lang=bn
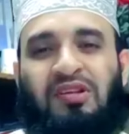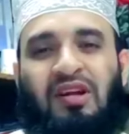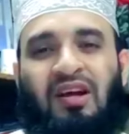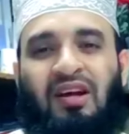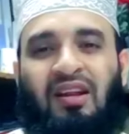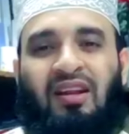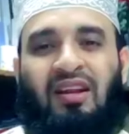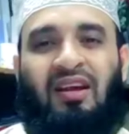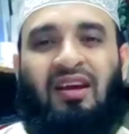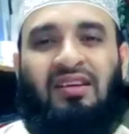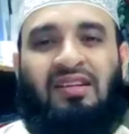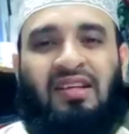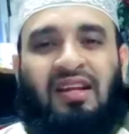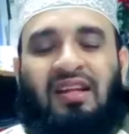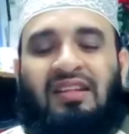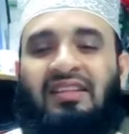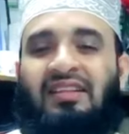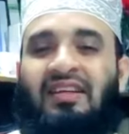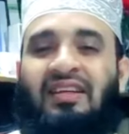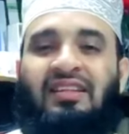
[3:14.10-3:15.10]
আল্লাহ
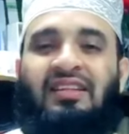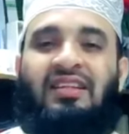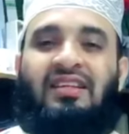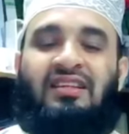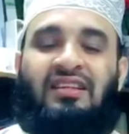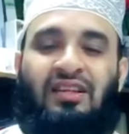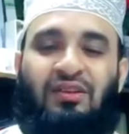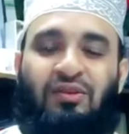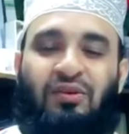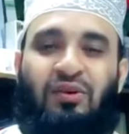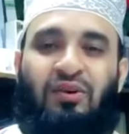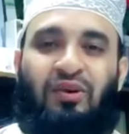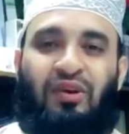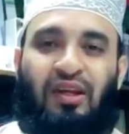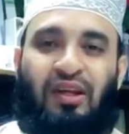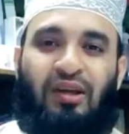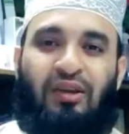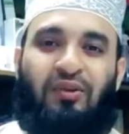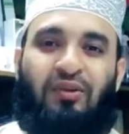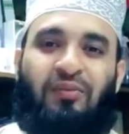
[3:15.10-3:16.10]
সারাদিনের তৃষ্ণা দূর
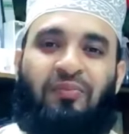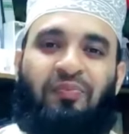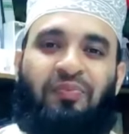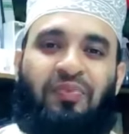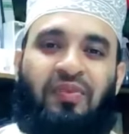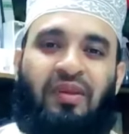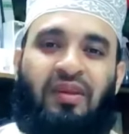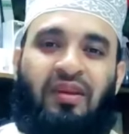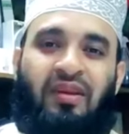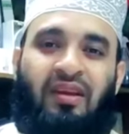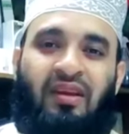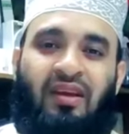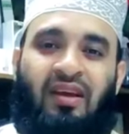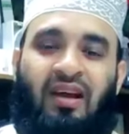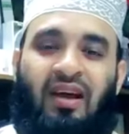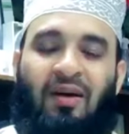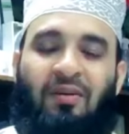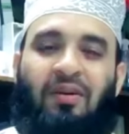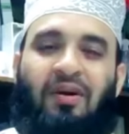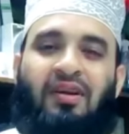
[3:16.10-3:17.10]
হয়ে গেল
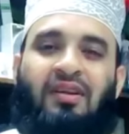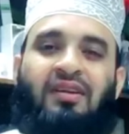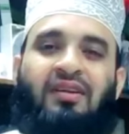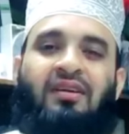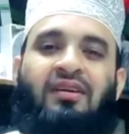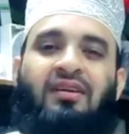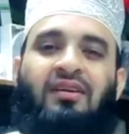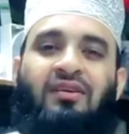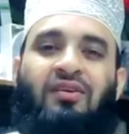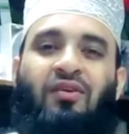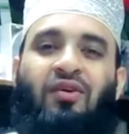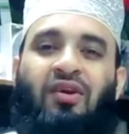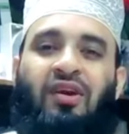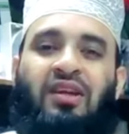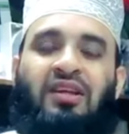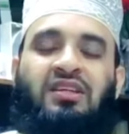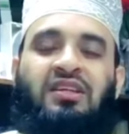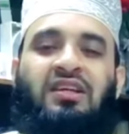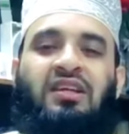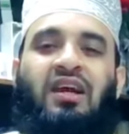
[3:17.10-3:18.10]
আমার
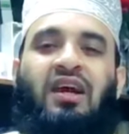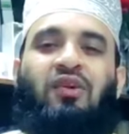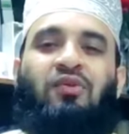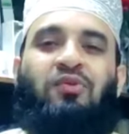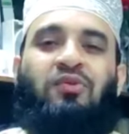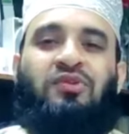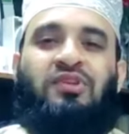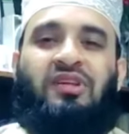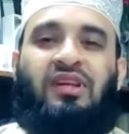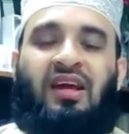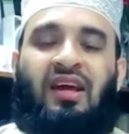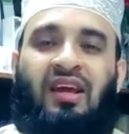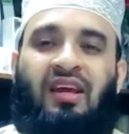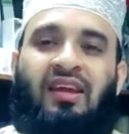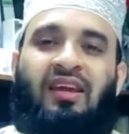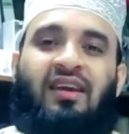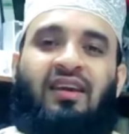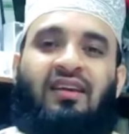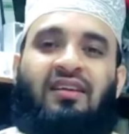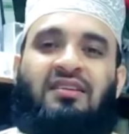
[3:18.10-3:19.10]
রগে শিরায় উপশিরায়
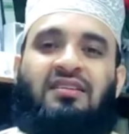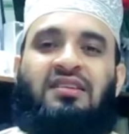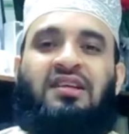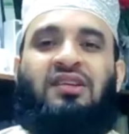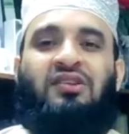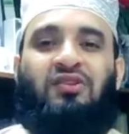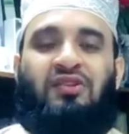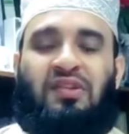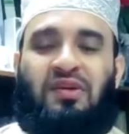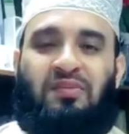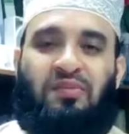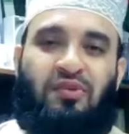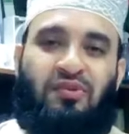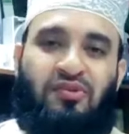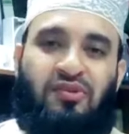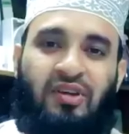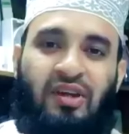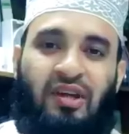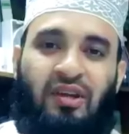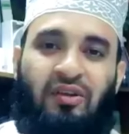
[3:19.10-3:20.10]
সিক্ততা
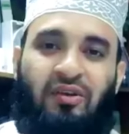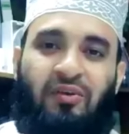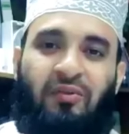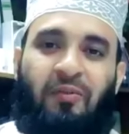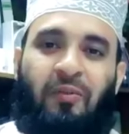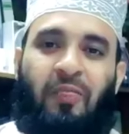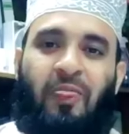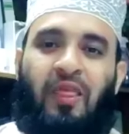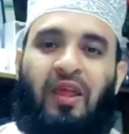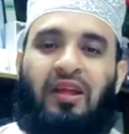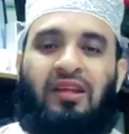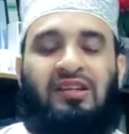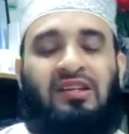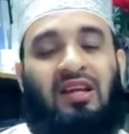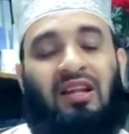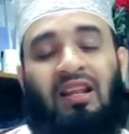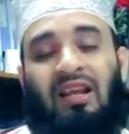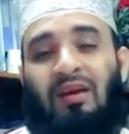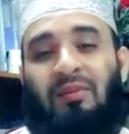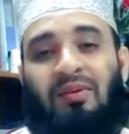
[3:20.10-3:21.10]
পৌঁছে গেল
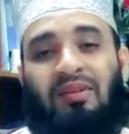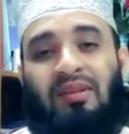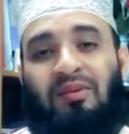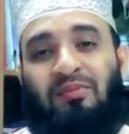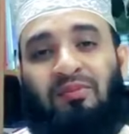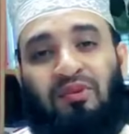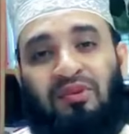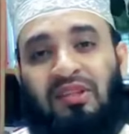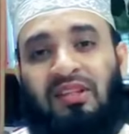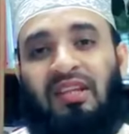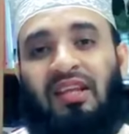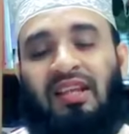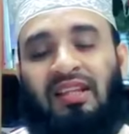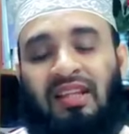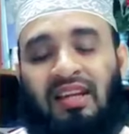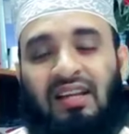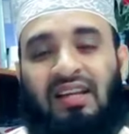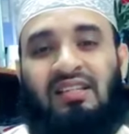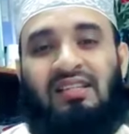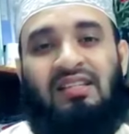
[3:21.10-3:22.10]
ইনশাল্লাহ আমাদের প্রতিদান
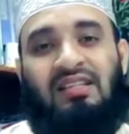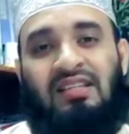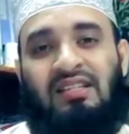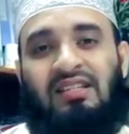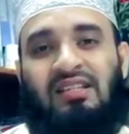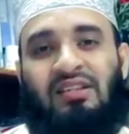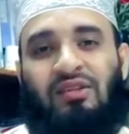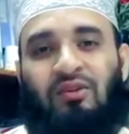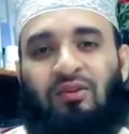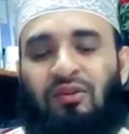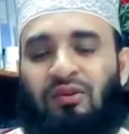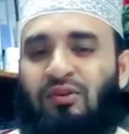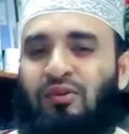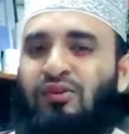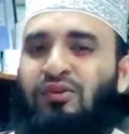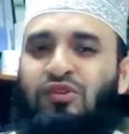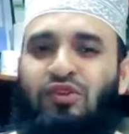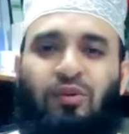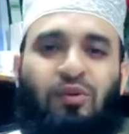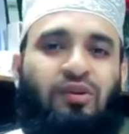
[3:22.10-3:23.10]
আল্লাহর কাছে নিশ্চিত হলো
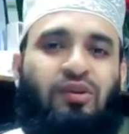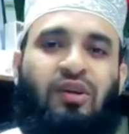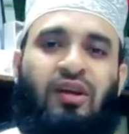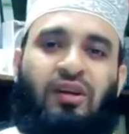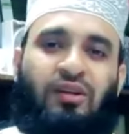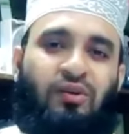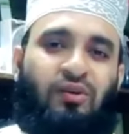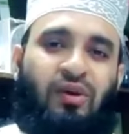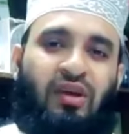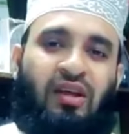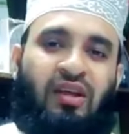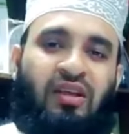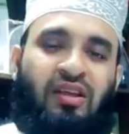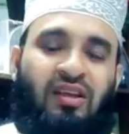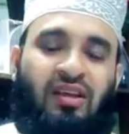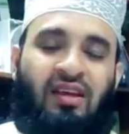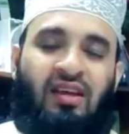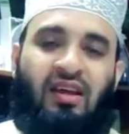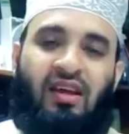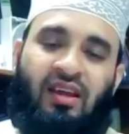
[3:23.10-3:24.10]
কত চমৎকার দোয়া
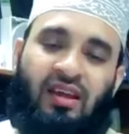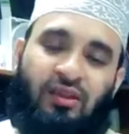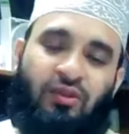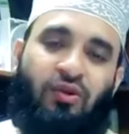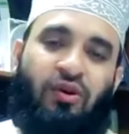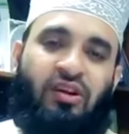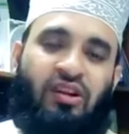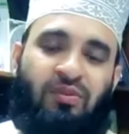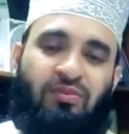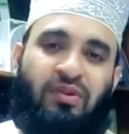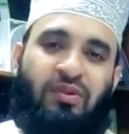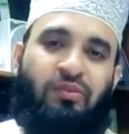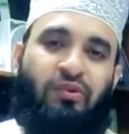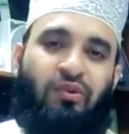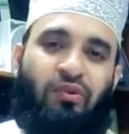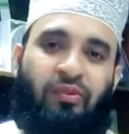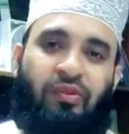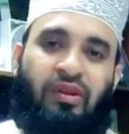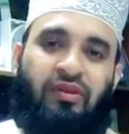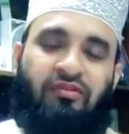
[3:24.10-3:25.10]
এ দোয়াটা আপনি
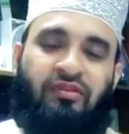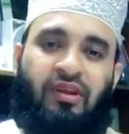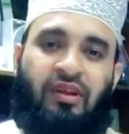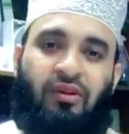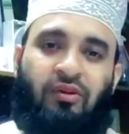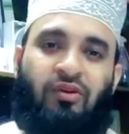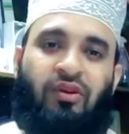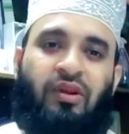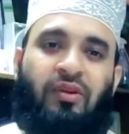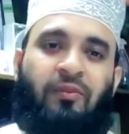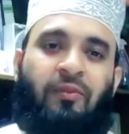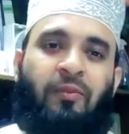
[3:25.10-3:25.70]
পড়বেন ইফতারি করে